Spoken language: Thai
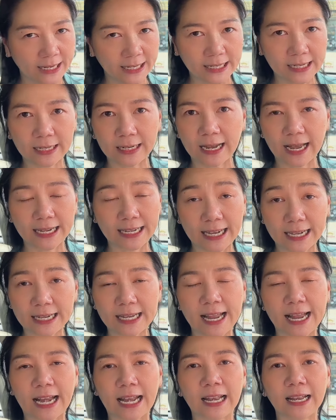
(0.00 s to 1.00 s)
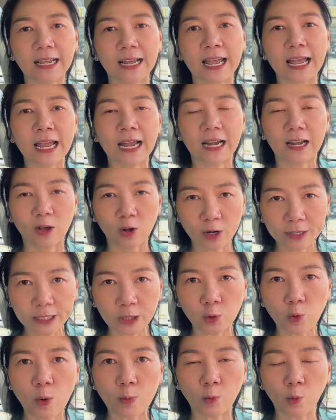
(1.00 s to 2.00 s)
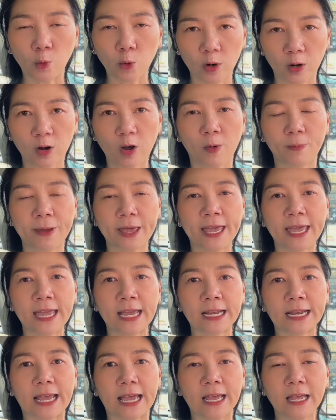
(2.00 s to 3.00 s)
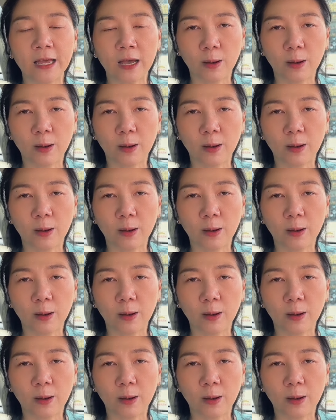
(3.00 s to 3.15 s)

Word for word: เนื้อเน้นๆเลย แล้วก็ในตัวหมูกรอบเองเนี่ย